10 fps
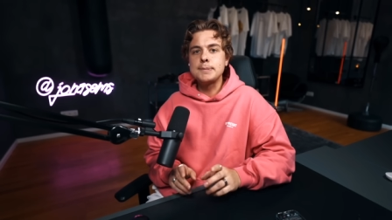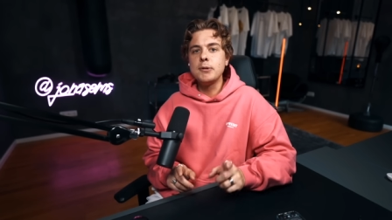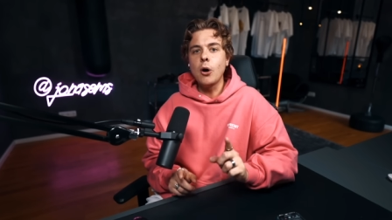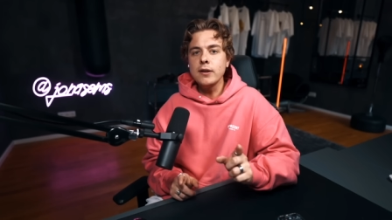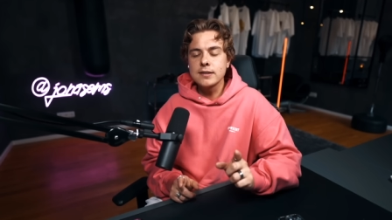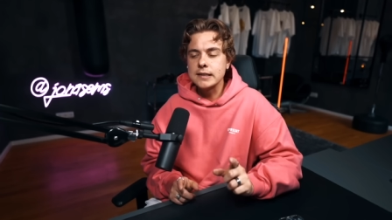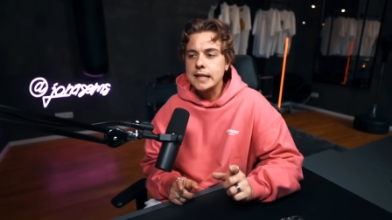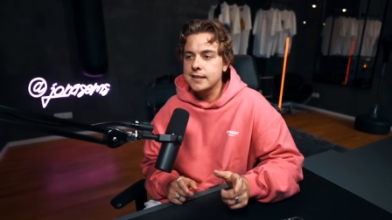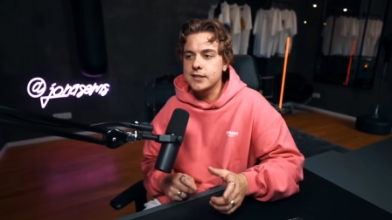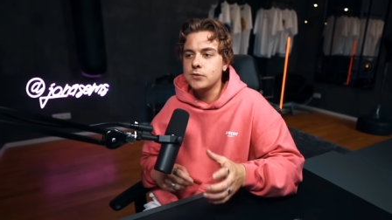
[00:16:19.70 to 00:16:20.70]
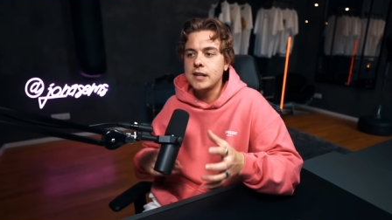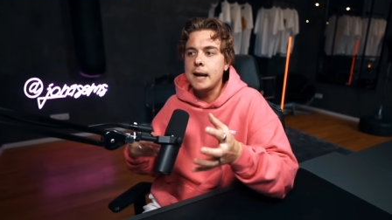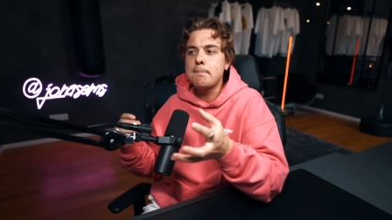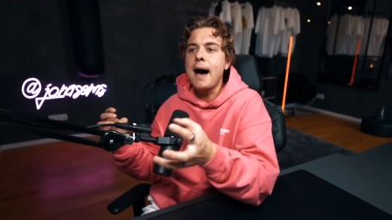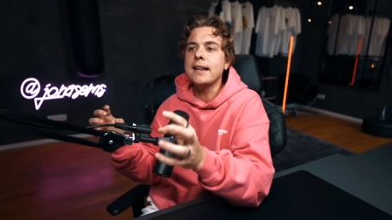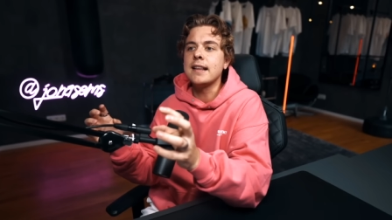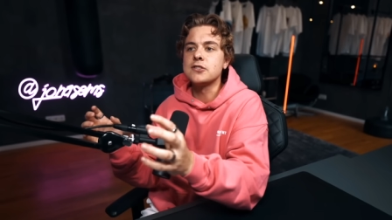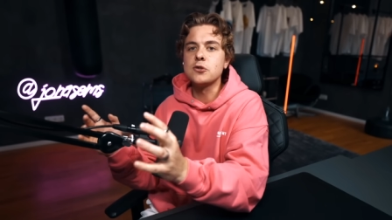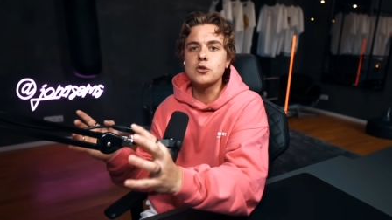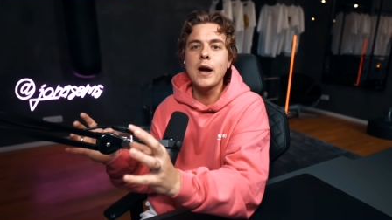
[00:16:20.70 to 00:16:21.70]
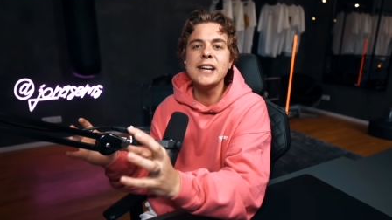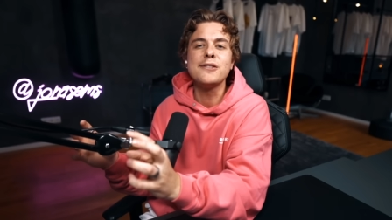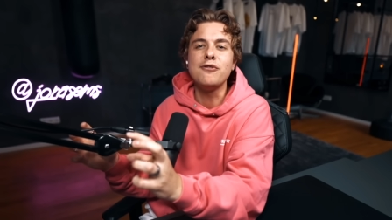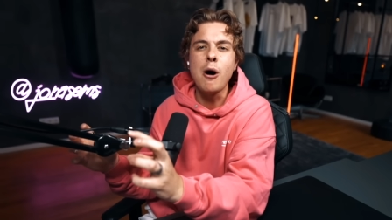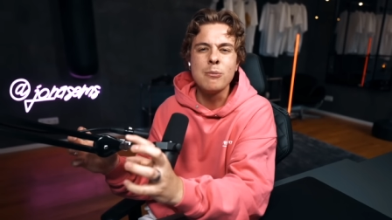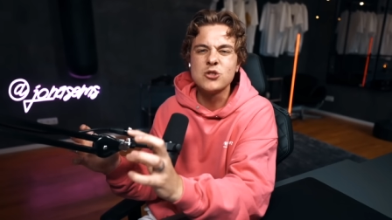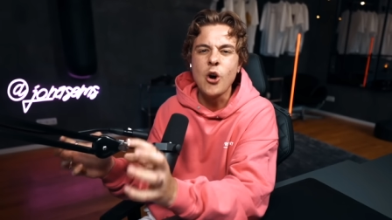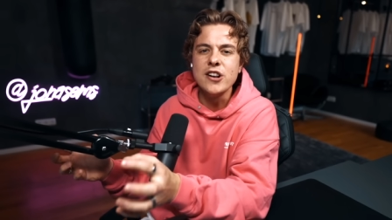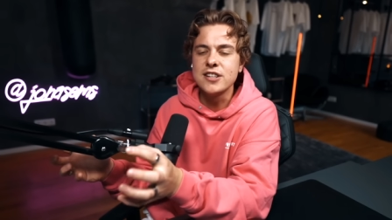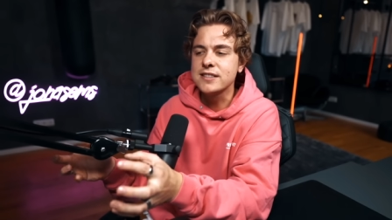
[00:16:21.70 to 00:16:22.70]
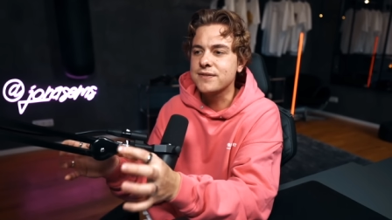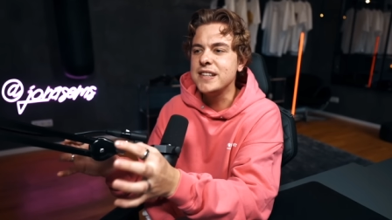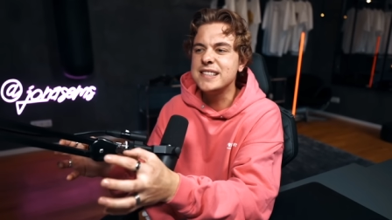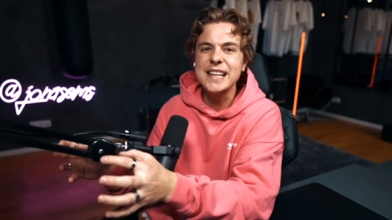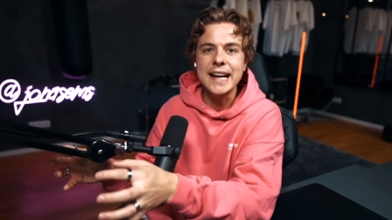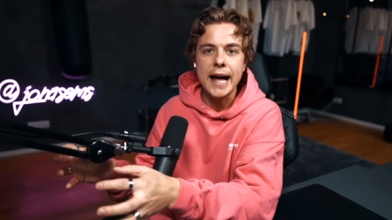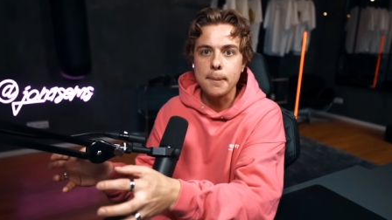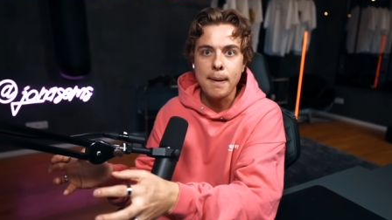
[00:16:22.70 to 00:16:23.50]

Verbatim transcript: Das bedeutet nicht, dass du dir deinen Partner so zurechtformen solltest, wie es dir gerade